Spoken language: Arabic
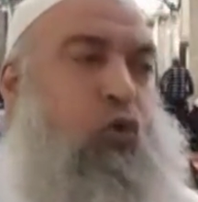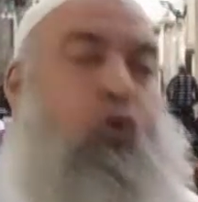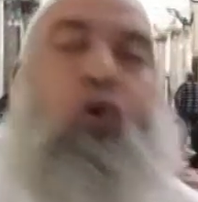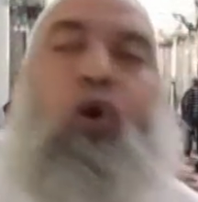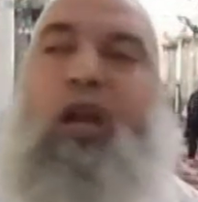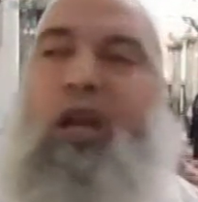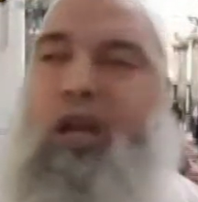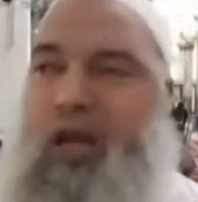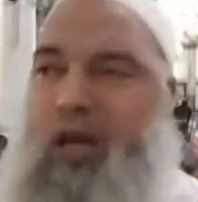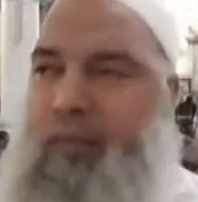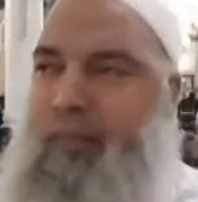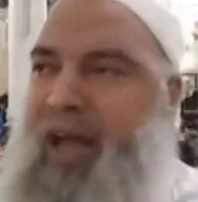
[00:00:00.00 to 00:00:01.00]

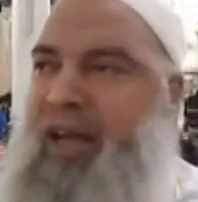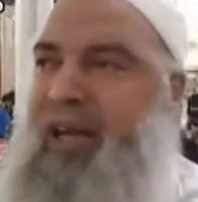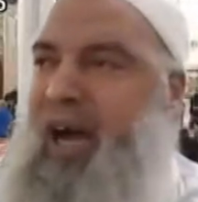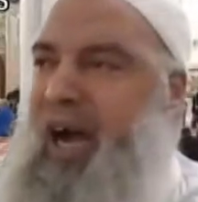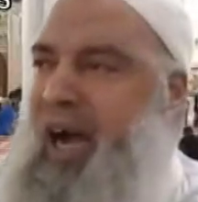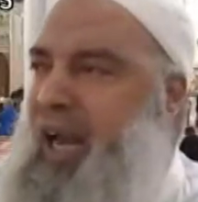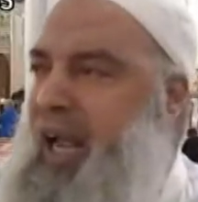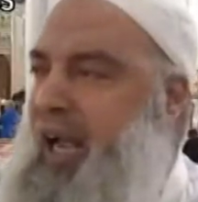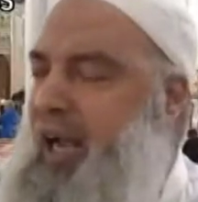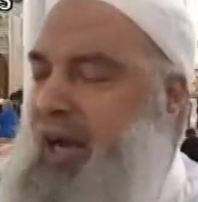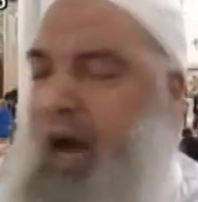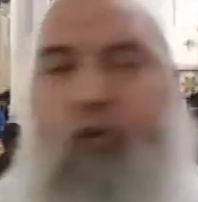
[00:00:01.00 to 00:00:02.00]
كل من
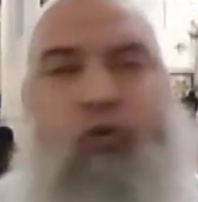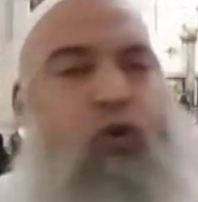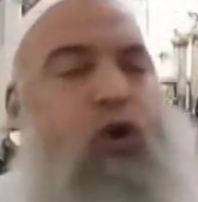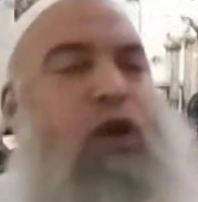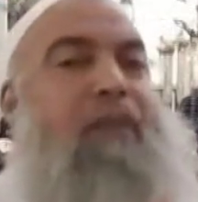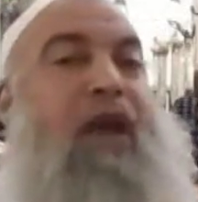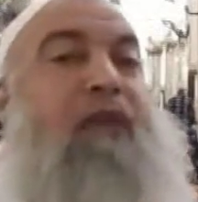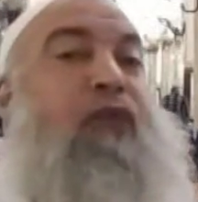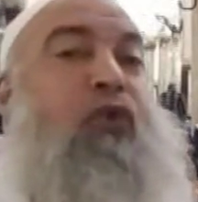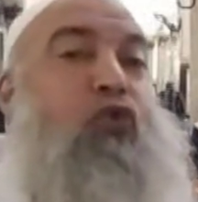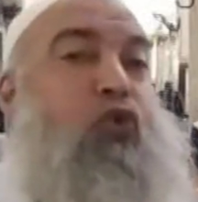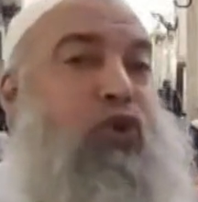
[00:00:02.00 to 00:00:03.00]
على أو كل من في
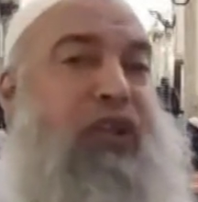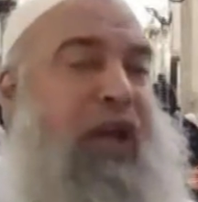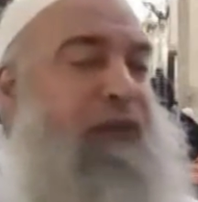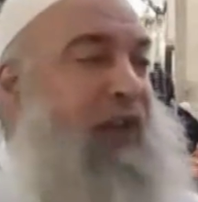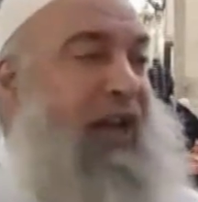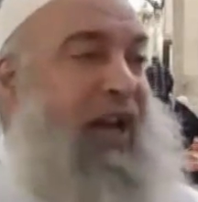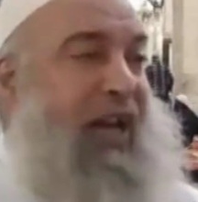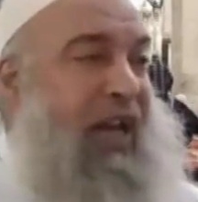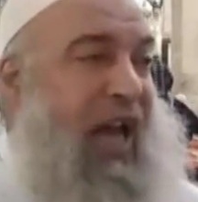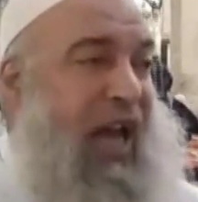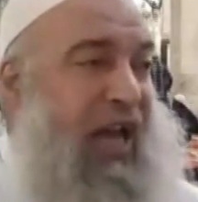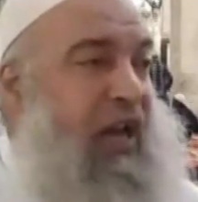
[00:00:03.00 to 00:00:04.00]
الدنيا في
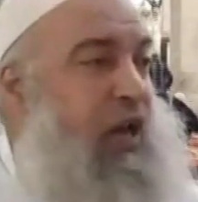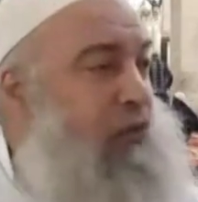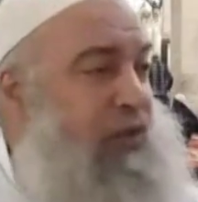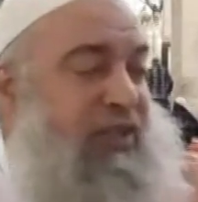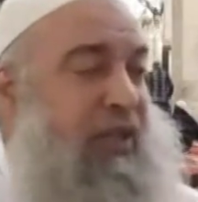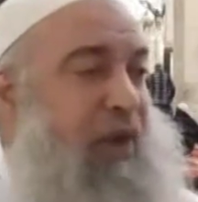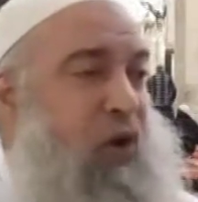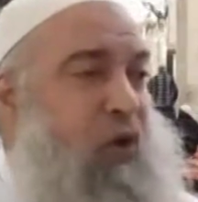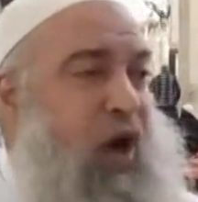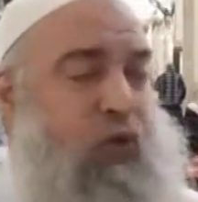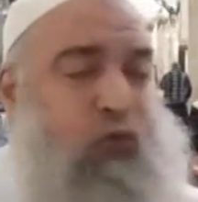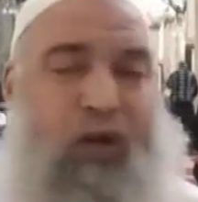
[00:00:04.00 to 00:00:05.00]
الحياة في
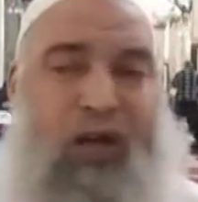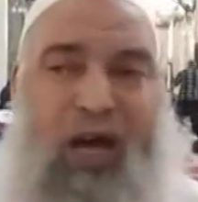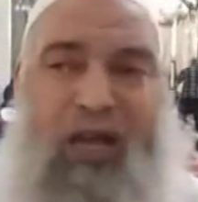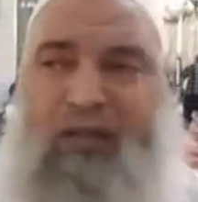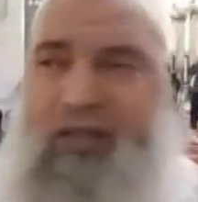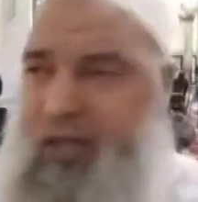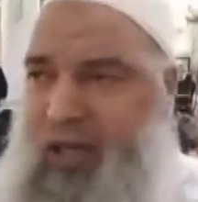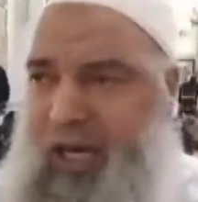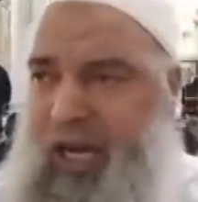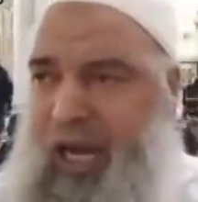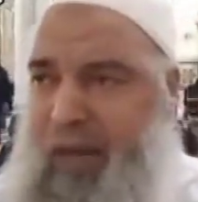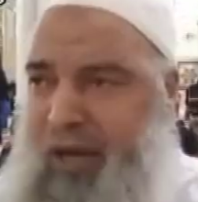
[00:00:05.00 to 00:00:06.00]
السماوات والأرض
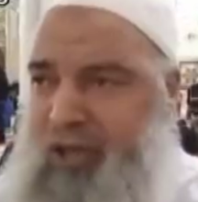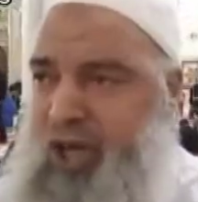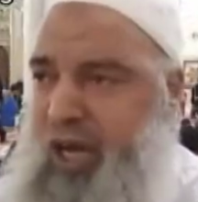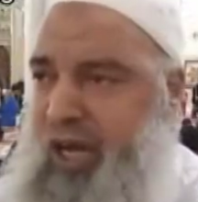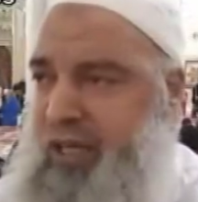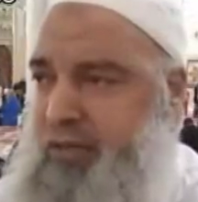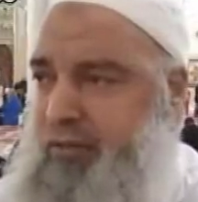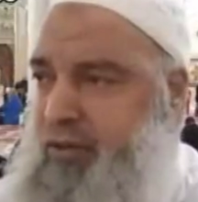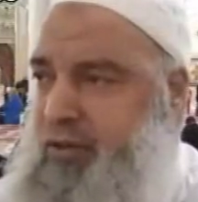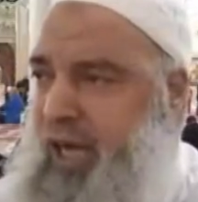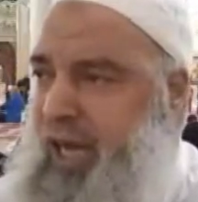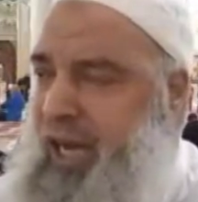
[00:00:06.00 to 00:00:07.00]
إلا ما شاء الله سبحانه
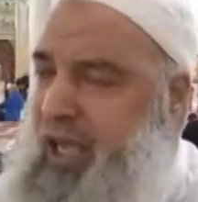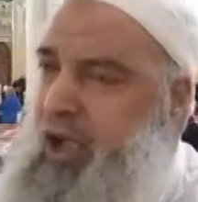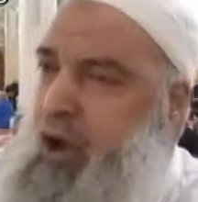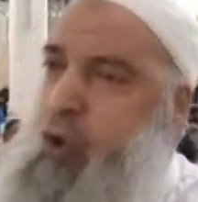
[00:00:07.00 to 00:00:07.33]
وتعالى